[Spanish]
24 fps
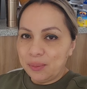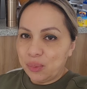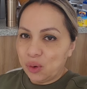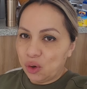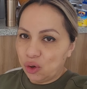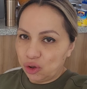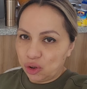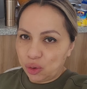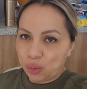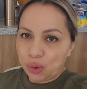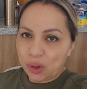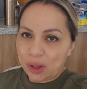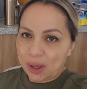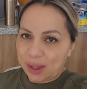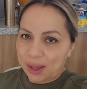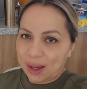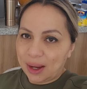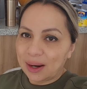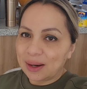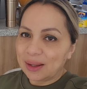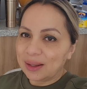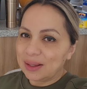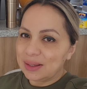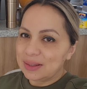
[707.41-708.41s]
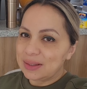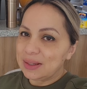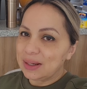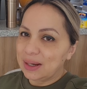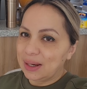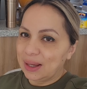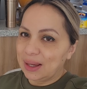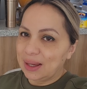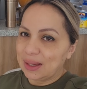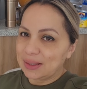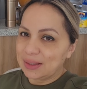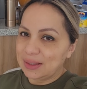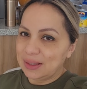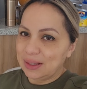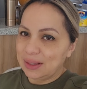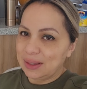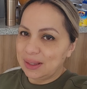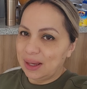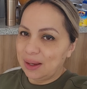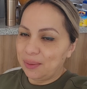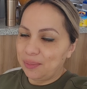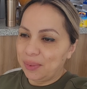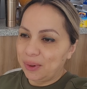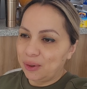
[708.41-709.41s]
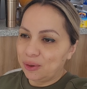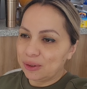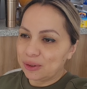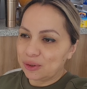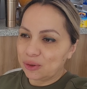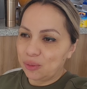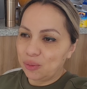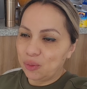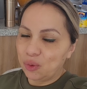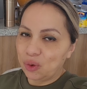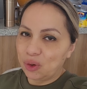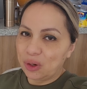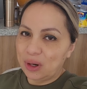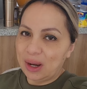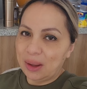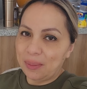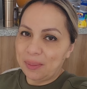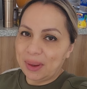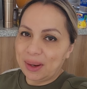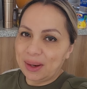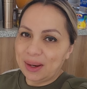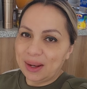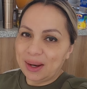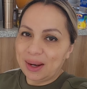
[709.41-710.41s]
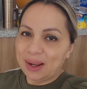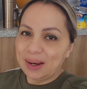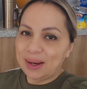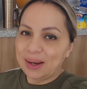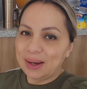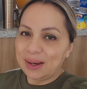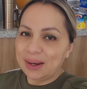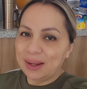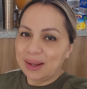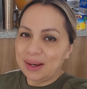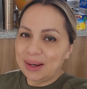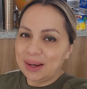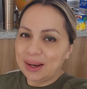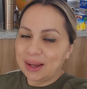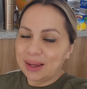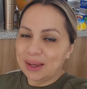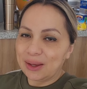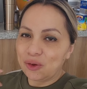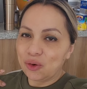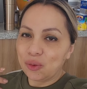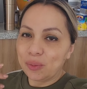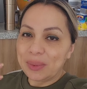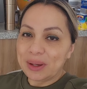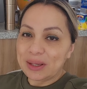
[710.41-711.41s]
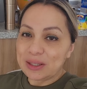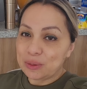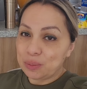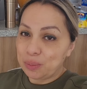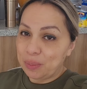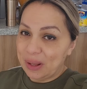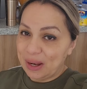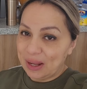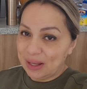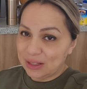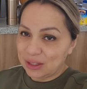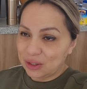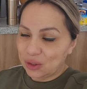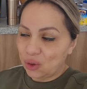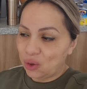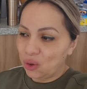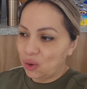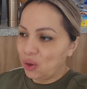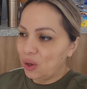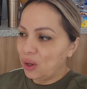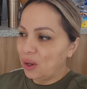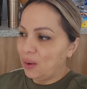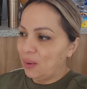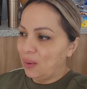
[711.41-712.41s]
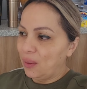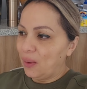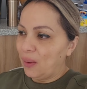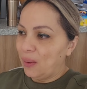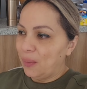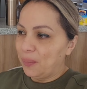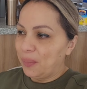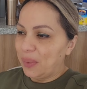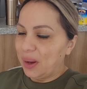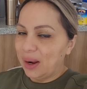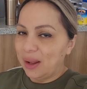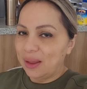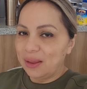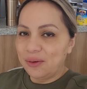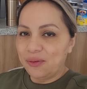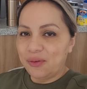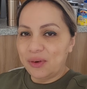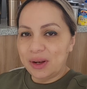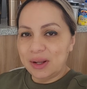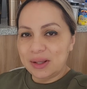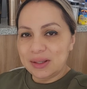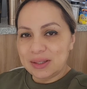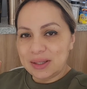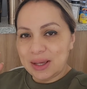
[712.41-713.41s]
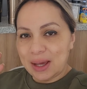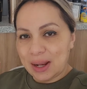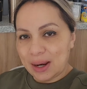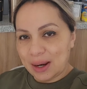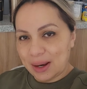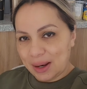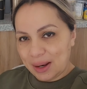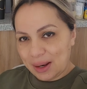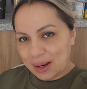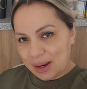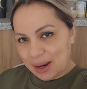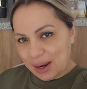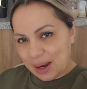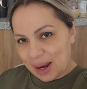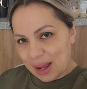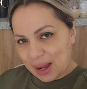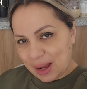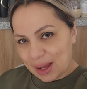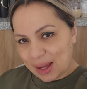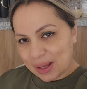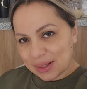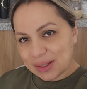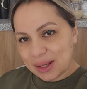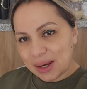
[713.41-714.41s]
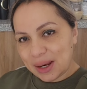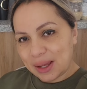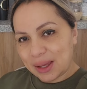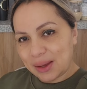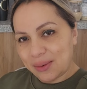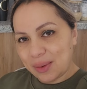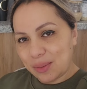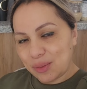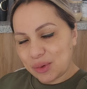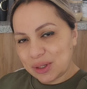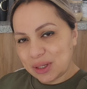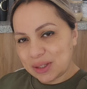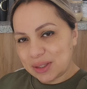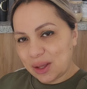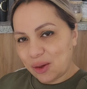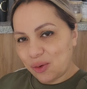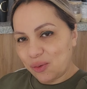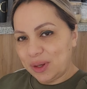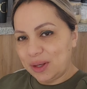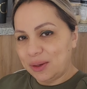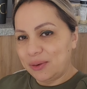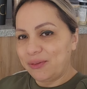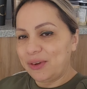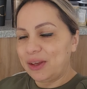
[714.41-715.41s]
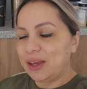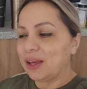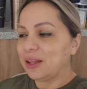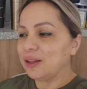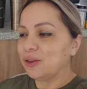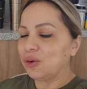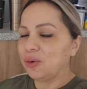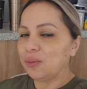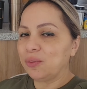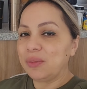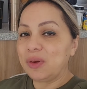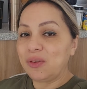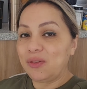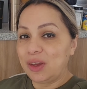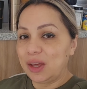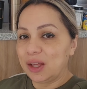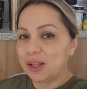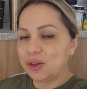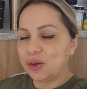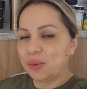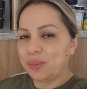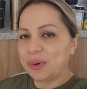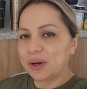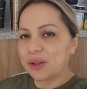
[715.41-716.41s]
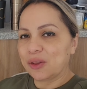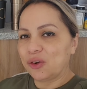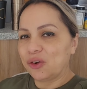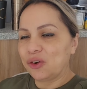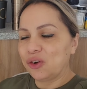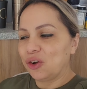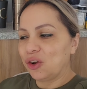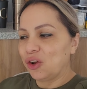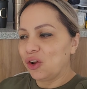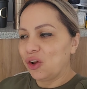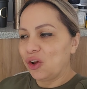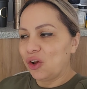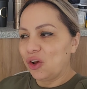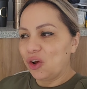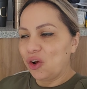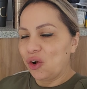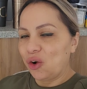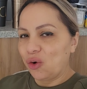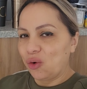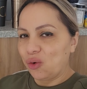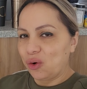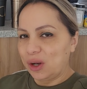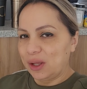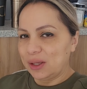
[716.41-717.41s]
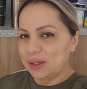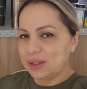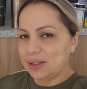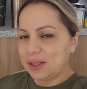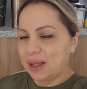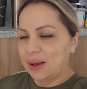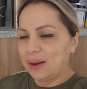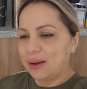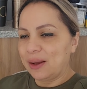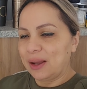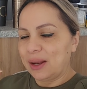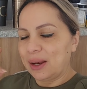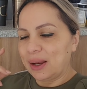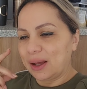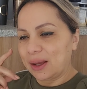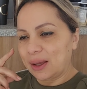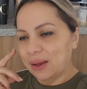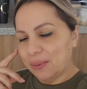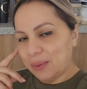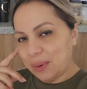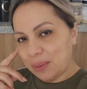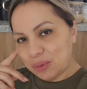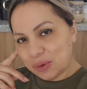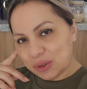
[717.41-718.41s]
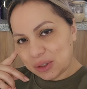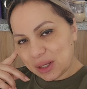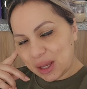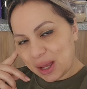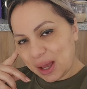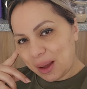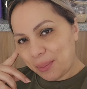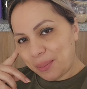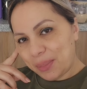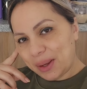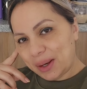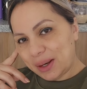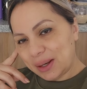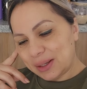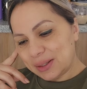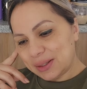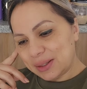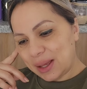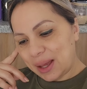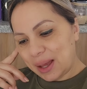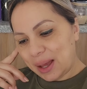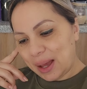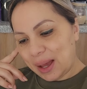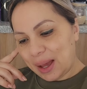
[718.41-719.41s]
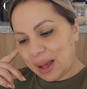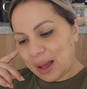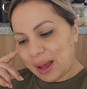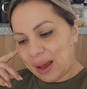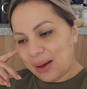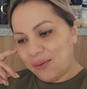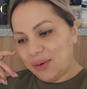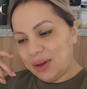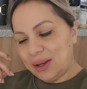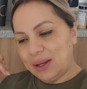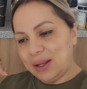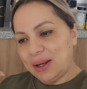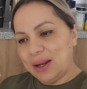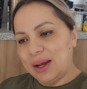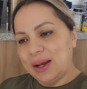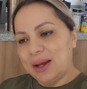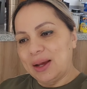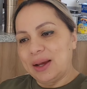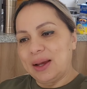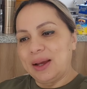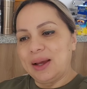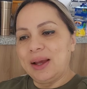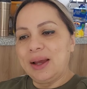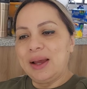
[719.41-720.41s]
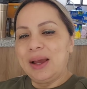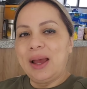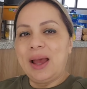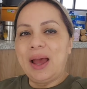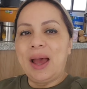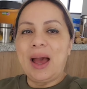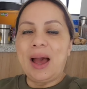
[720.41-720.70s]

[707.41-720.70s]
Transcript: Pronto voy a dejar de decirle casita, pero es como la manera en, la que yo me expreso para diferenciar la casa en la que hemos estado viviendo, viviendo perdón, con esta en la que vamos apenas a venir a,